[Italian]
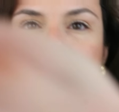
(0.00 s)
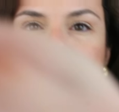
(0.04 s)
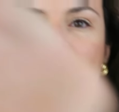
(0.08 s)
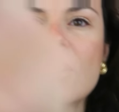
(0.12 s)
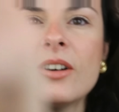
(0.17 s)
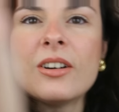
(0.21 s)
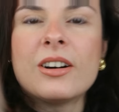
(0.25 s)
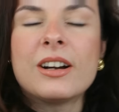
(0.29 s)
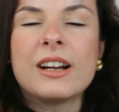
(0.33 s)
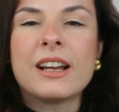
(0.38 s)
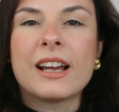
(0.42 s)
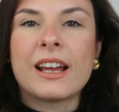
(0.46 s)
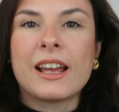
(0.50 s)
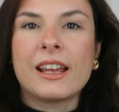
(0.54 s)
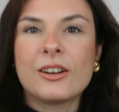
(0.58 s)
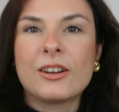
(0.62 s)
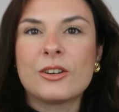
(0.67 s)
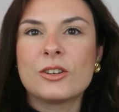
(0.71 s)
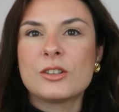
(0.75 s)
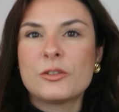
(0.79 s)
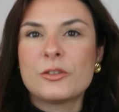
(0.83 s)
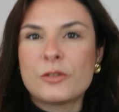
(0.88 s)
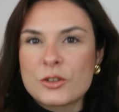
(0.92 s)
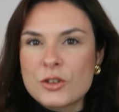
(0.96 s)
Ok,
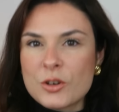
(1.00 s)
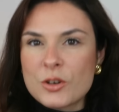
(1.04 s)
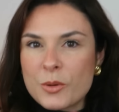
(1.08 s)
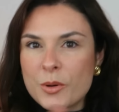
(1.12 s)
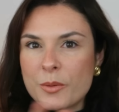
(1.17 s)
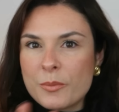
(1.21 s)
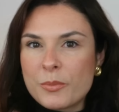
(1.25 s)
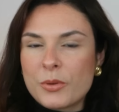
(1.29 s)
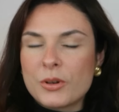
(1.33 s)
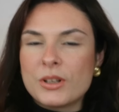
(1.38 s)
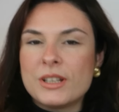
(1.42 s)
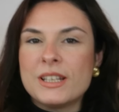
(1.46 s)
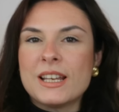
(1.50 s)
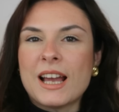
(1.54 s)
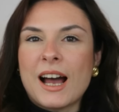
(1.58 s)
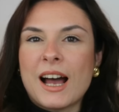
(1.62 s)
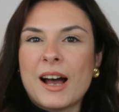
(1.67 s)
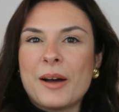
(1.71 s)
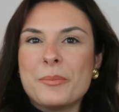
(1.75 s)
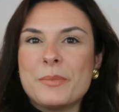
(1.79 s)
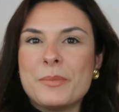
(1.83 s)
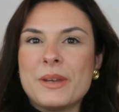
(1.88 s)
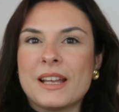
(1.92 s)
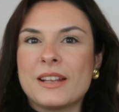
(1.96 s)
così facciamo un po' di
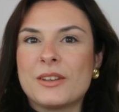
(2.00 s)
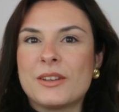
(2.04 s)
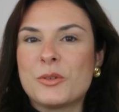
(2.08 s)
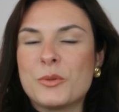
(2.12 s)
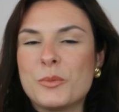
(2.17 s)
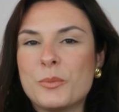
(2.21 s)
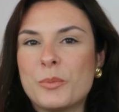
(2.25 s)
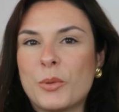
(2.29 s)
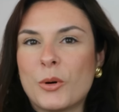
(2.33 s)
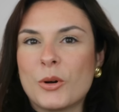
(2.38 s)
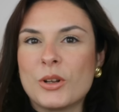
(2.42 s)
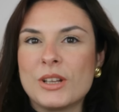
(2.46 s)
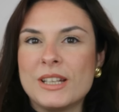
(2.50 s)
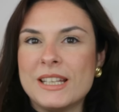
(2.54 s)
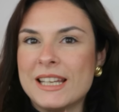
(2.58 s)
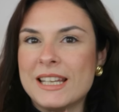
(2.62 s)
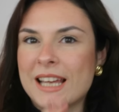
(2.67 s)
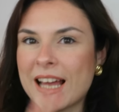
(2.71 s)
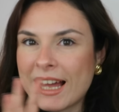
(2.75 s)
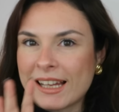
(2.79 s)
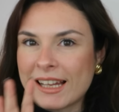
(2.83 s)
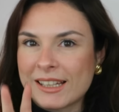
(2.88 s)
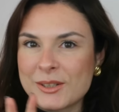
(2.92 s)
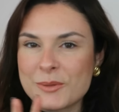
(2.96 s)
ambient, un po'
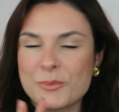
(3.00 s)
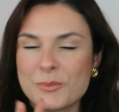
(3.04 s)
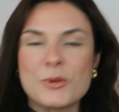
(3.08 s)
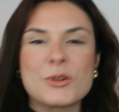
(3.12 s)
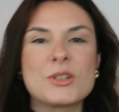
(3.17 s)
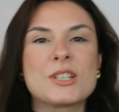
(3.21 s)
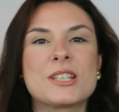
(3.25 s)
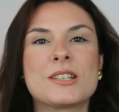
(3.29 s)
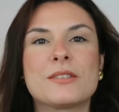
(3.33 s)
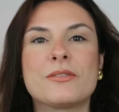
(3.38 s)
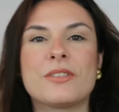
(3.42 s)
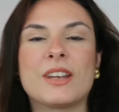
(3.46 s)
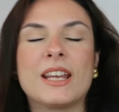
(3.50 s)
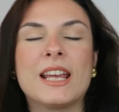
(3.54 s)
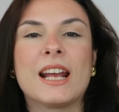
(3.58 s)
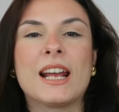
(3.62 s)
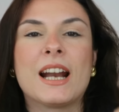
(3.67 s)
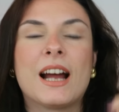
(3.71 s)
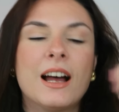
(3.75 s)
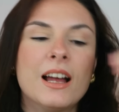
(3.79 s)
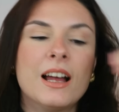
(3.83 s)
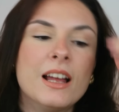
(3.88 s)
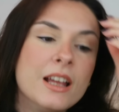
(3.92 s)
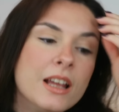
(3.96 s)
di
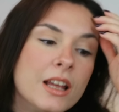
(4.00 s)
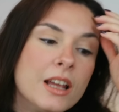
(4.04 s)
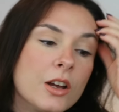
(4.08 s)
atmosfera.